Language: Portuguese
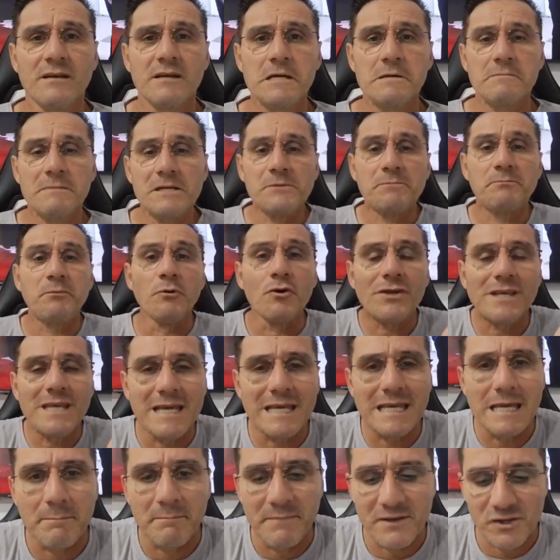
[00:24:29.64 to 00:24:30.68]
Mas por que,
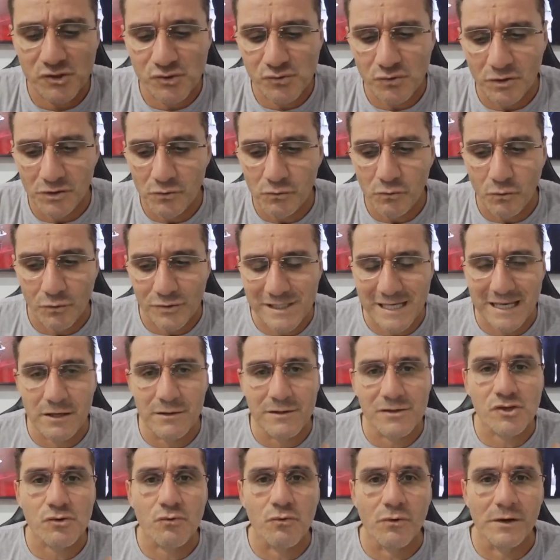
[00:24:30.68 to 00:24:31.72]
que a pessoa não consegue
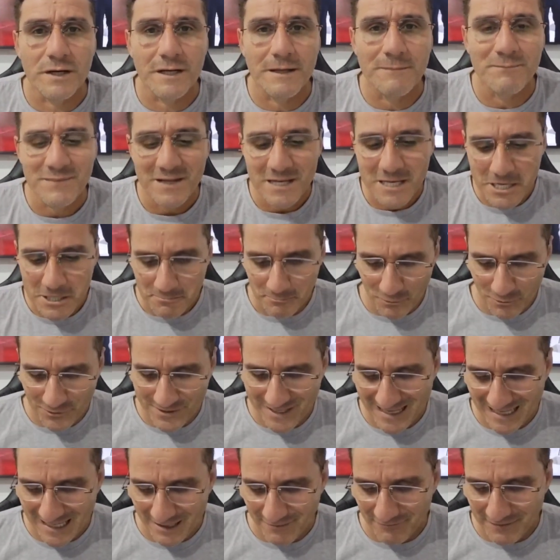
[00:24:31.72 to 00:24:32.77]
escolher?
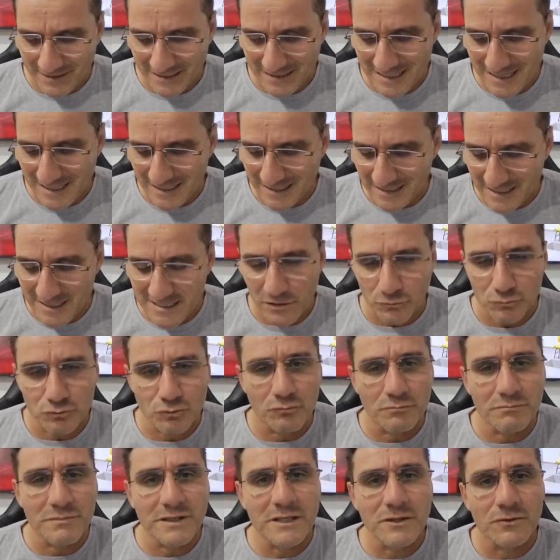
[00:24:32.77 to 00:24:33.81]
Porque ela vai à igreja ao
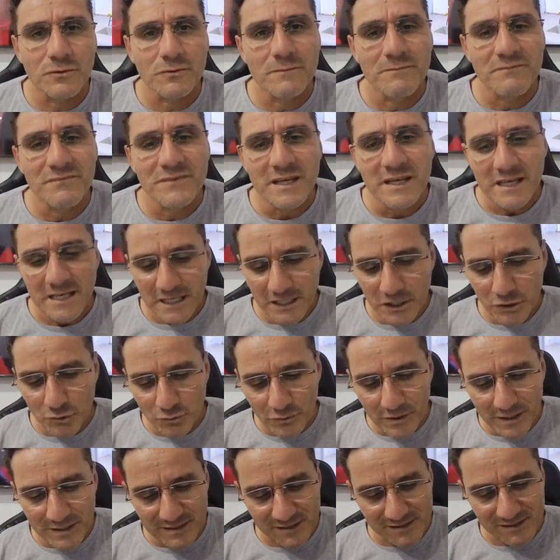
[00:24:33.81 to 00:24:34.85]
domingo e
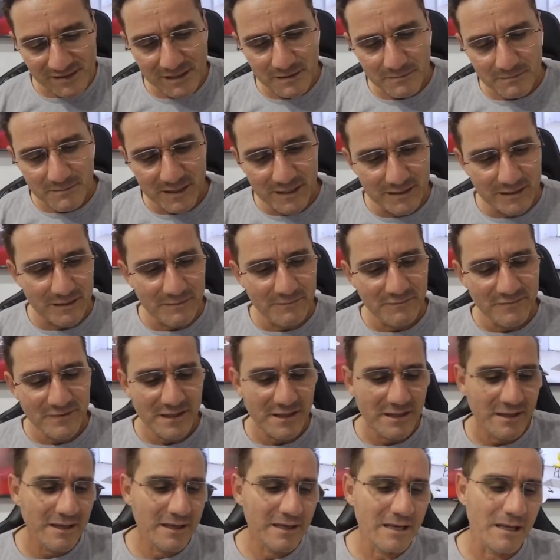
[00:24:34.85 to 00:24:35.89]
durante a semana
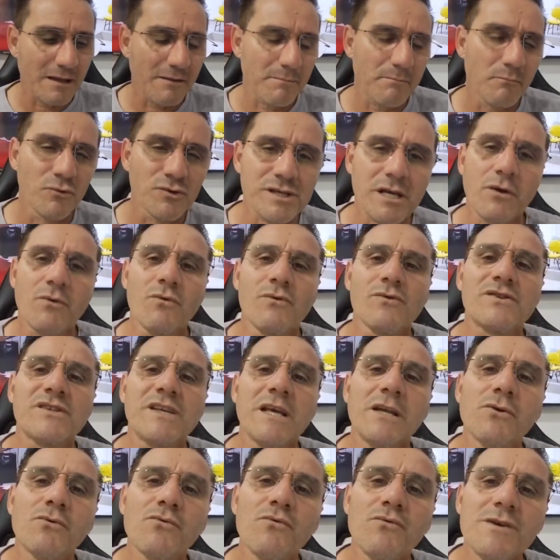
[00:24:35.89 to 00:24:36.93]
ela busca
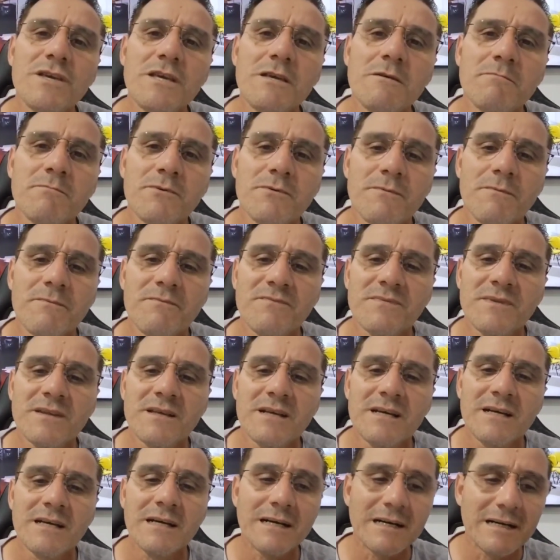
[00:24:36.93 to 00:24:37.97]
conselho com o ímpio,
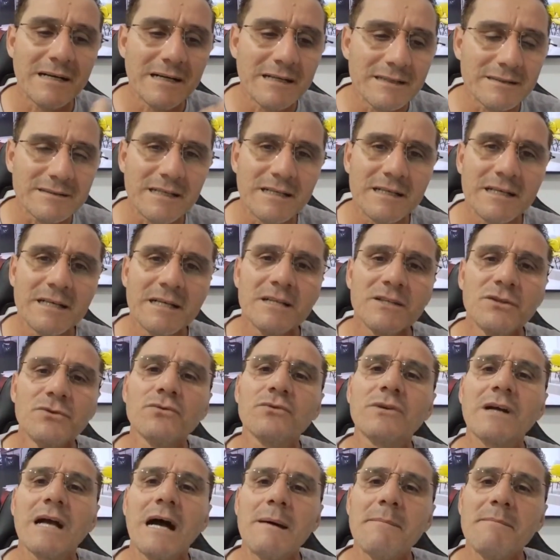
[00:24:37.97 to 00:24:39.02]
anda no
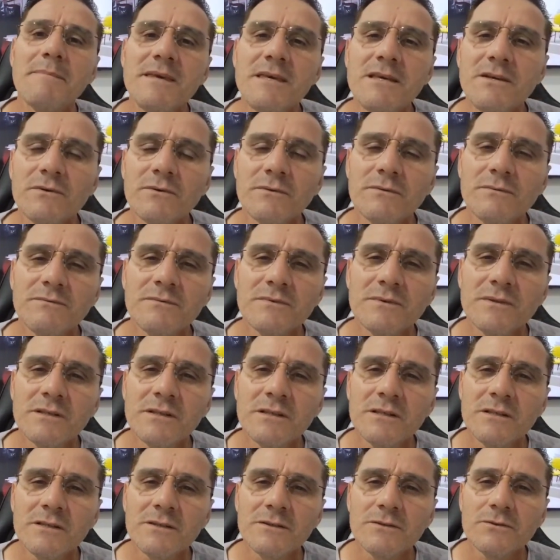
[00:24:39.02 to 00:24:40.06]
caminho
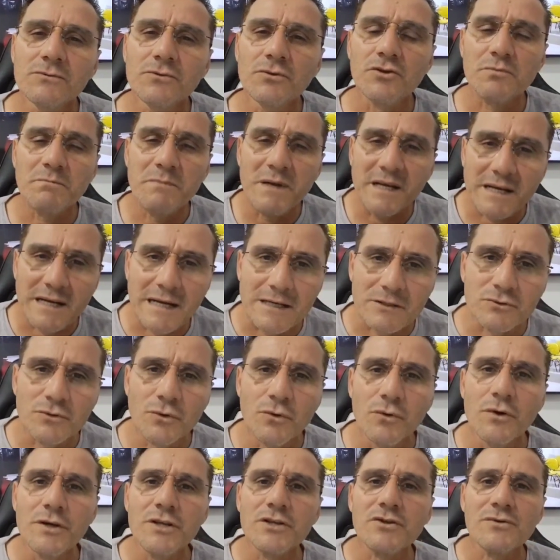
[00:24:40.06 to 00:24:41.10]
dos
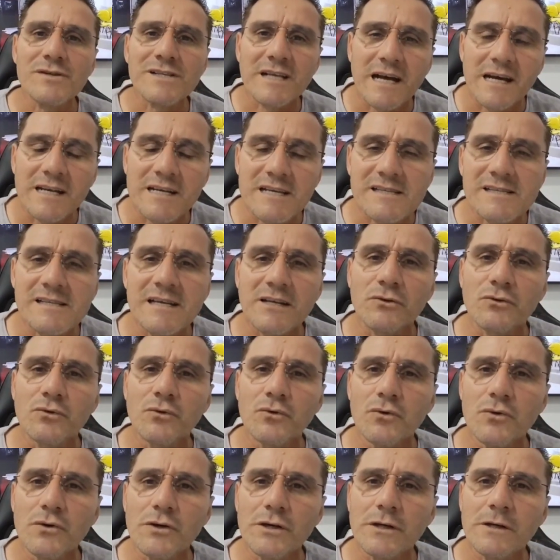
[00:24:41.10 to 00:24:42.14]
pecadores, do
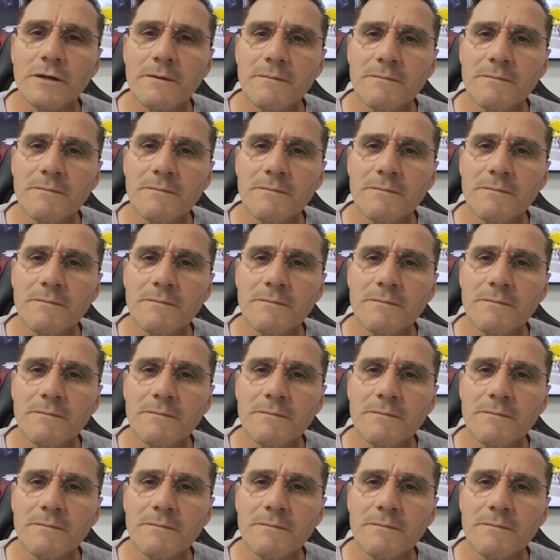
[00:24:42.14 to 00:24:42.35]
escarnecedor.